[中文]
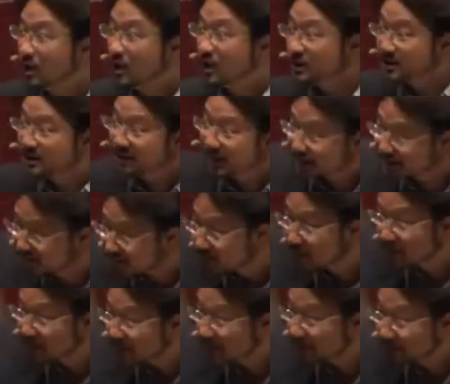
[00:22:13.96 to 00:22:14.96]
是在这
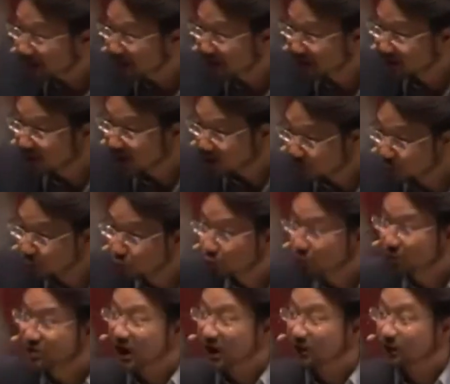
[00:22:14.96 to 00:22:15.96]
么一个背景当中
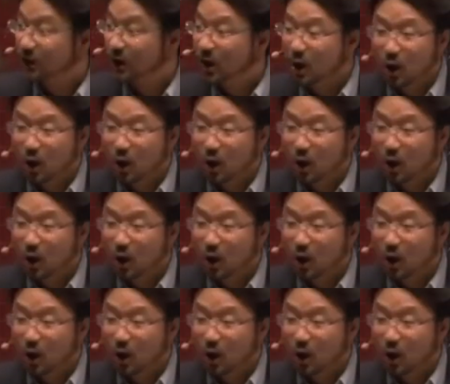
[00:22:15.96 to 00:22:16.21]
所讲的。